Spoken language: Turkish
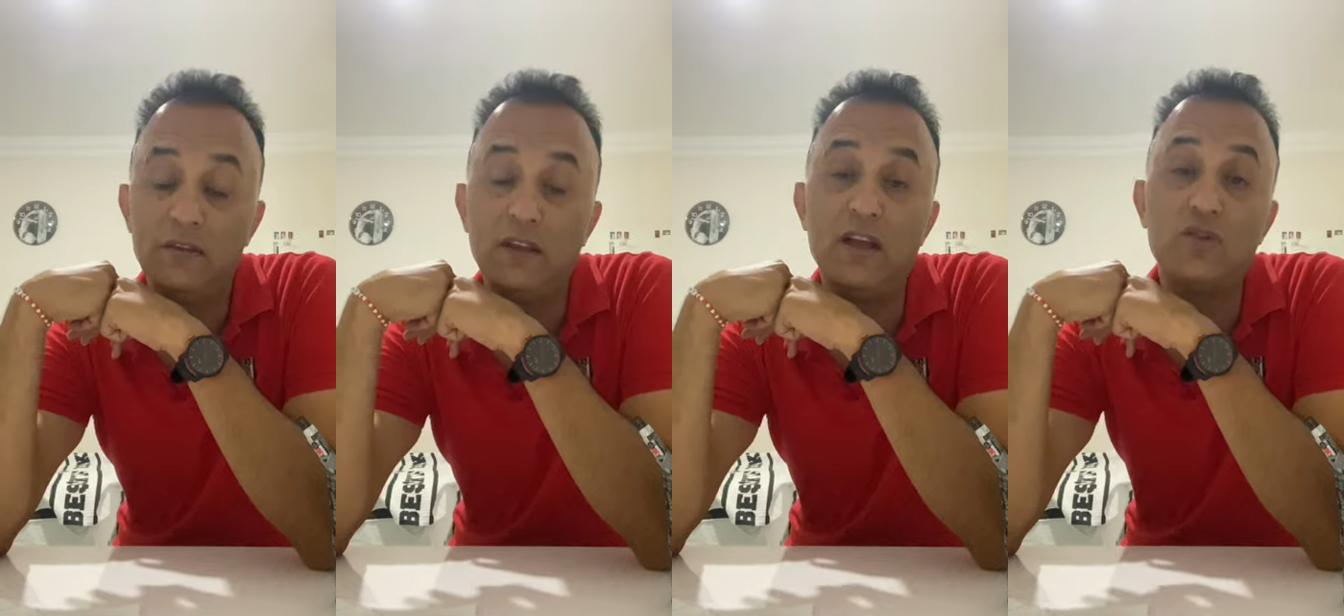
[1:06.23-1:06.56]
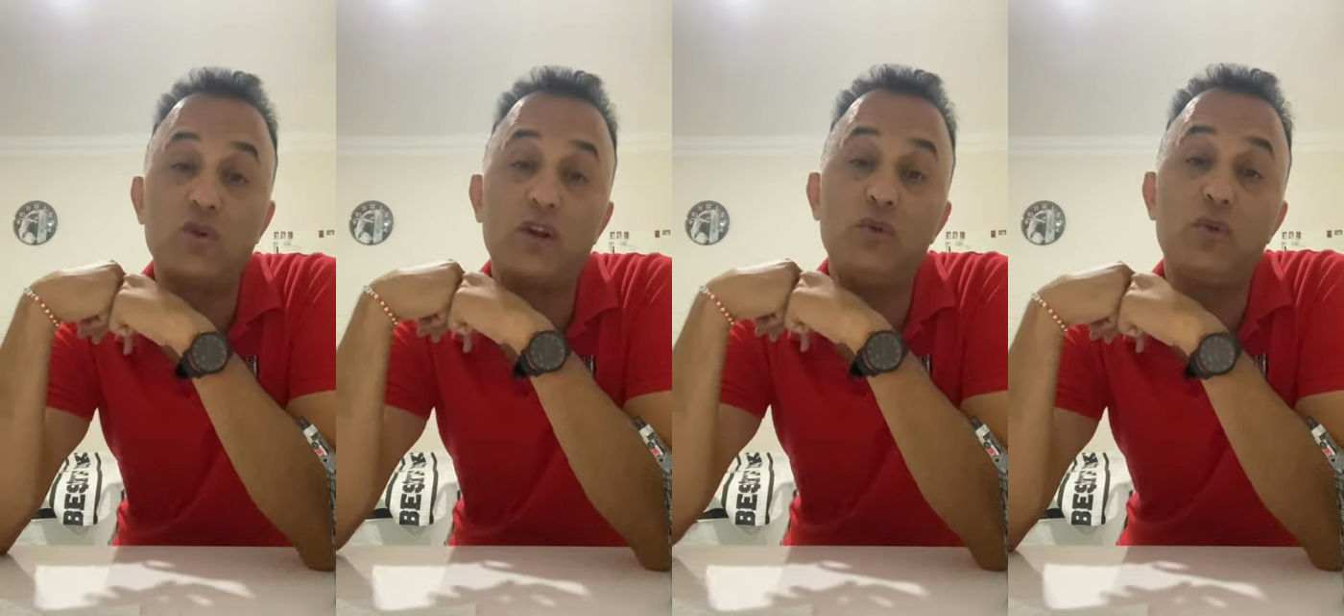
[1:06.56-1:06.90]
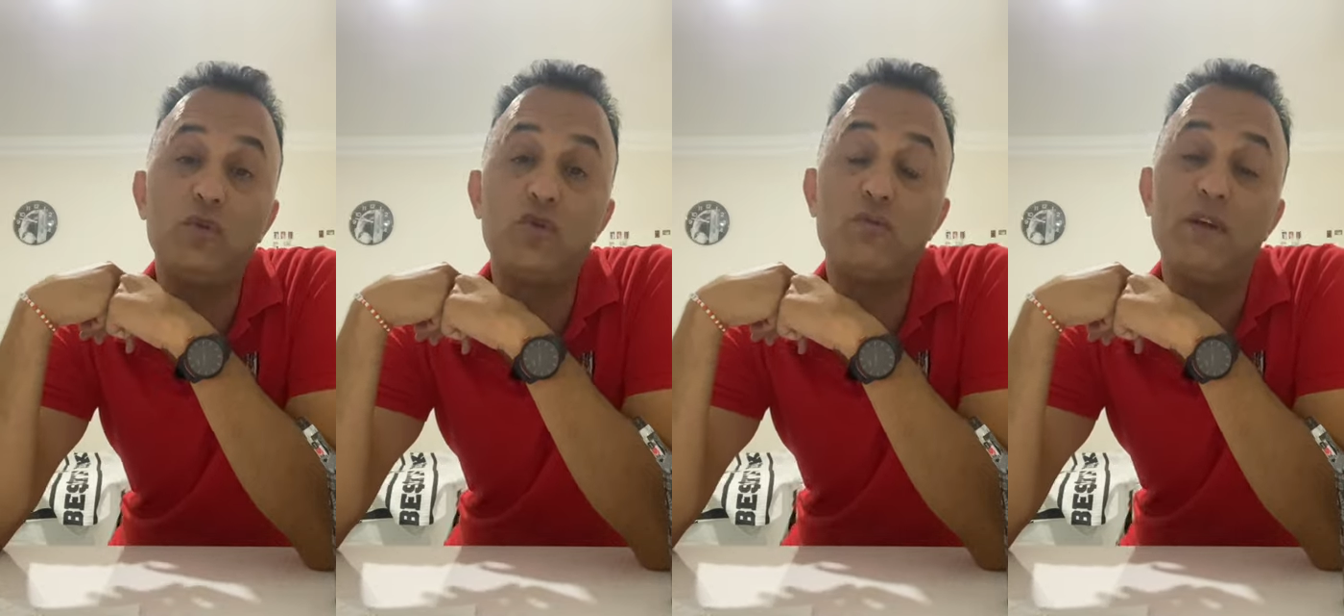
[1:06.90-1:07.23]
Daha sonra
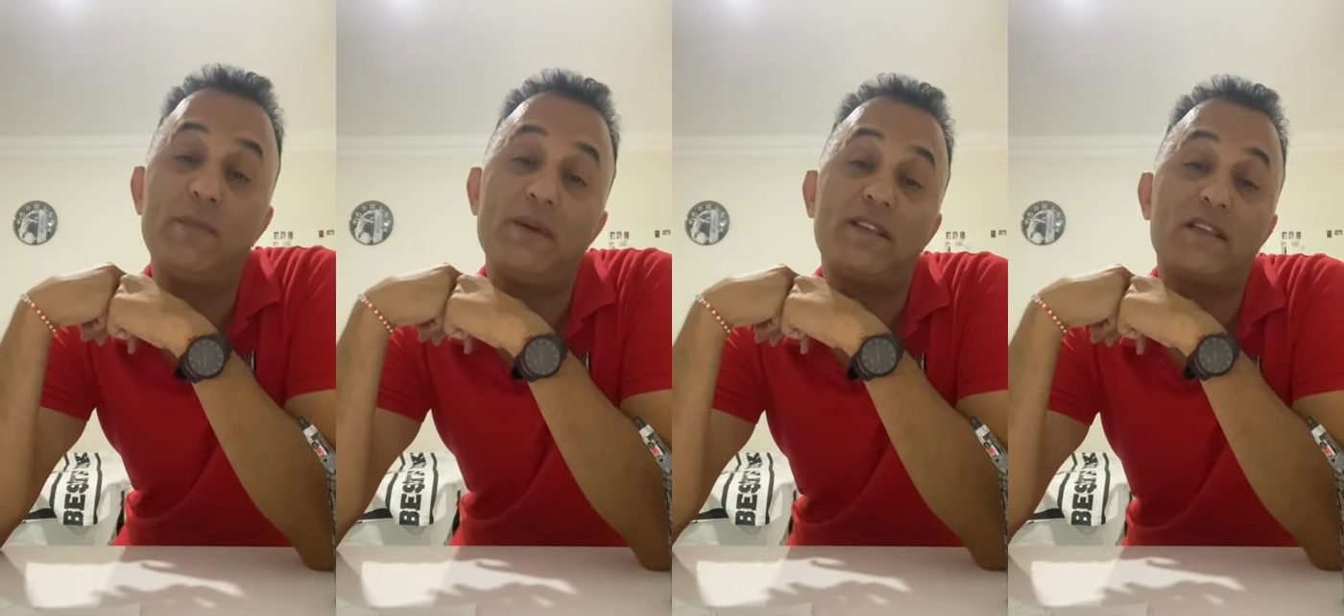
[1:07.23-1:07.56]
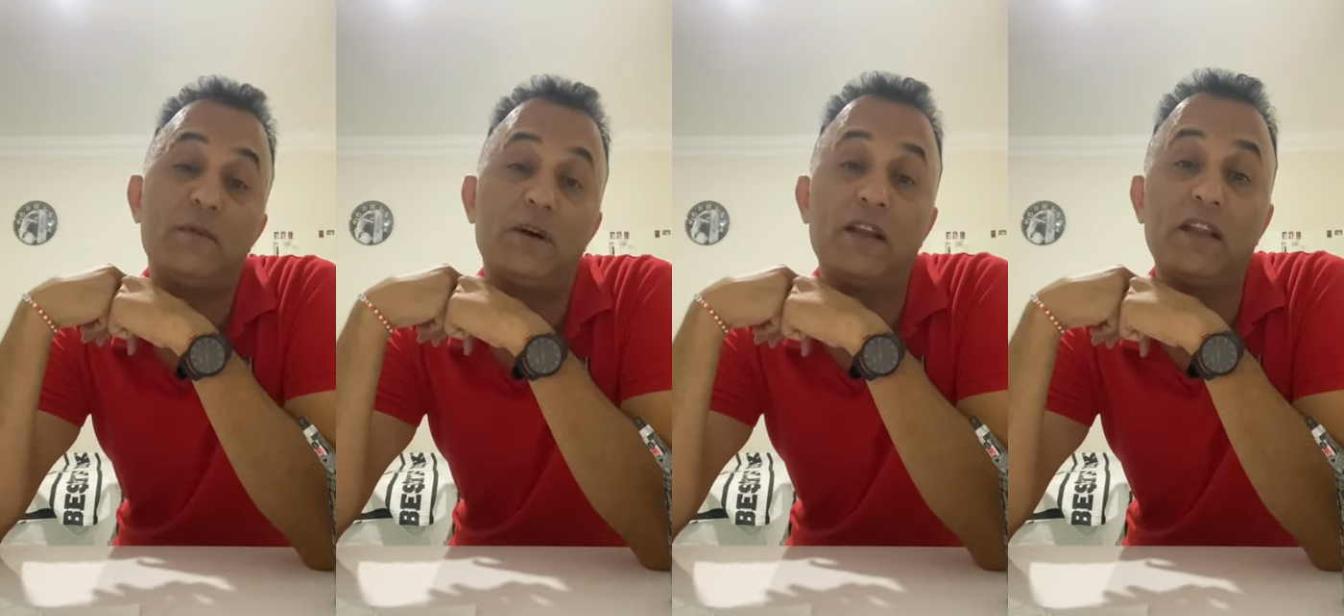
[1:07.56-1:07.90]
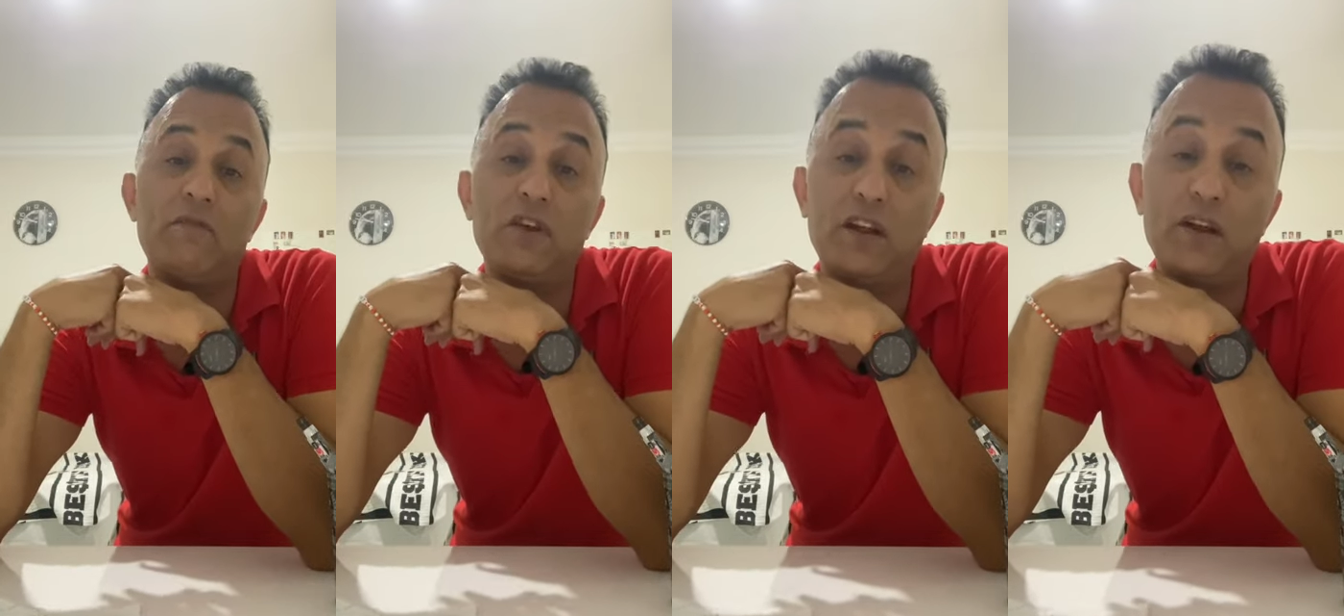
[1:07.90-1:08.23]
4. Mehmet
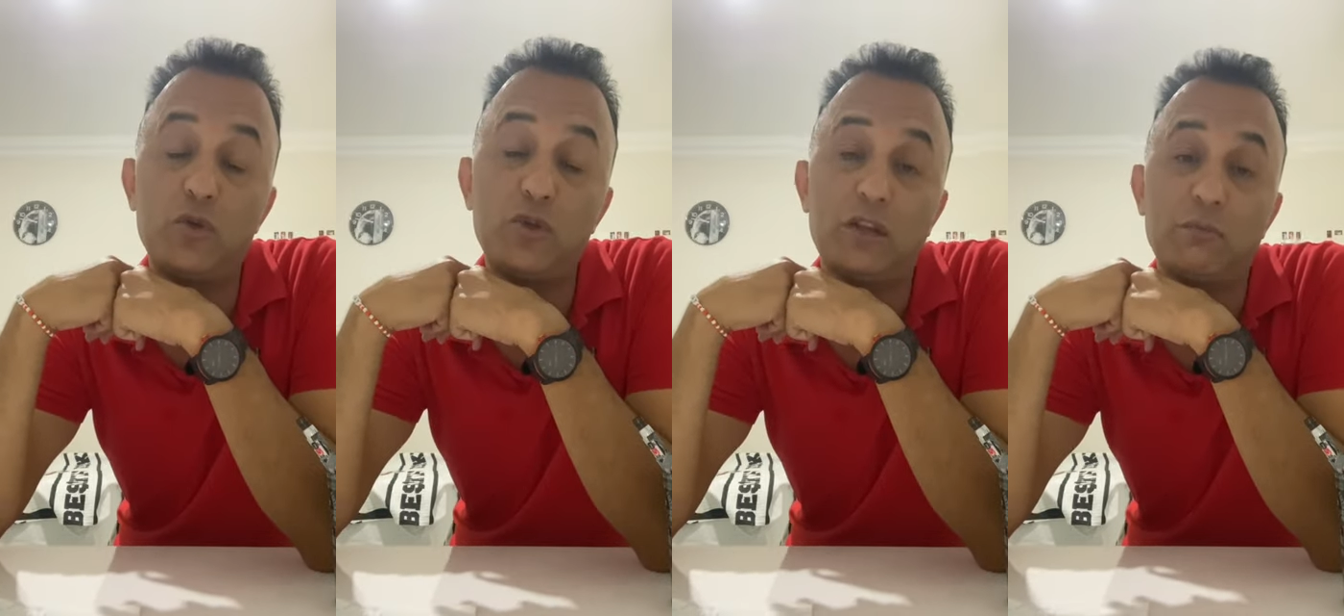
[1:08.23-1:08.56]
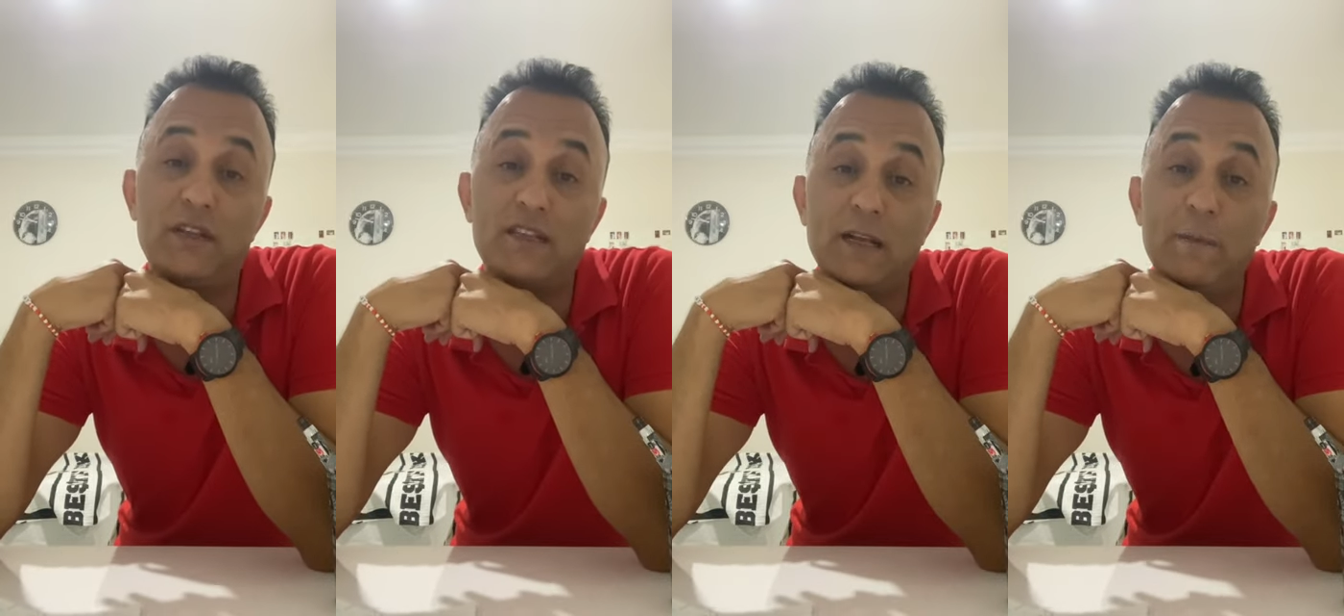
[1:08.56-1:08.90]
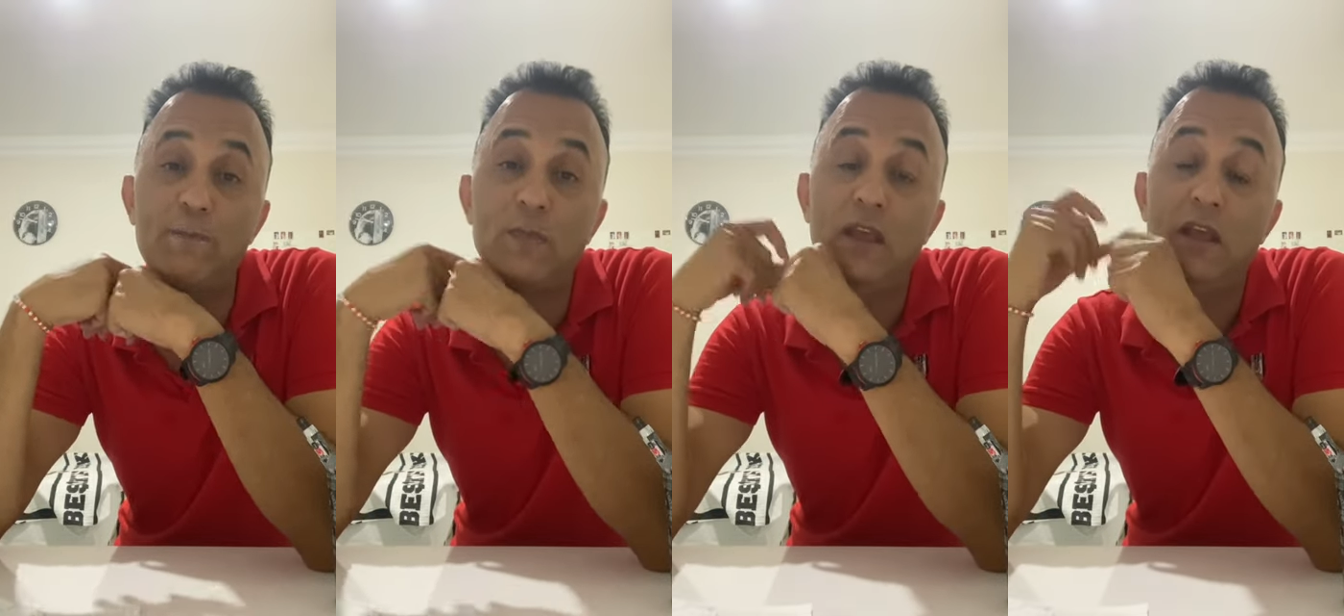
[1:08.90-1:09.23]
zamanında Viyana kuşatması.